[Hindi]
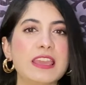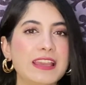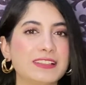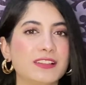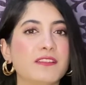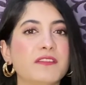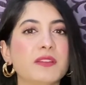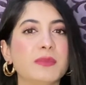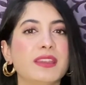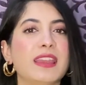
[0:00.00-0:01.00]
एक
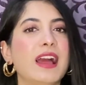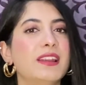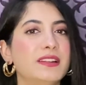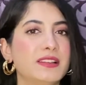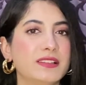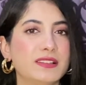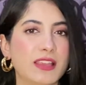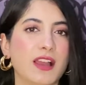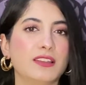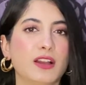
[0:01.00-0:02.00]
सर्विंग में कैलोरीज
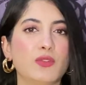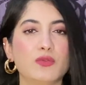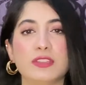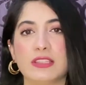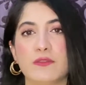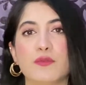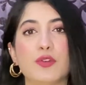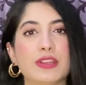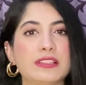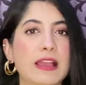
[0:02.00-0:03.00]
ज़्यादा हों जैसे
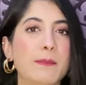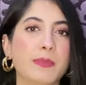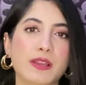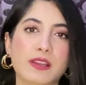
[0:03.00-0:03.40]
फॉर एग्जांपल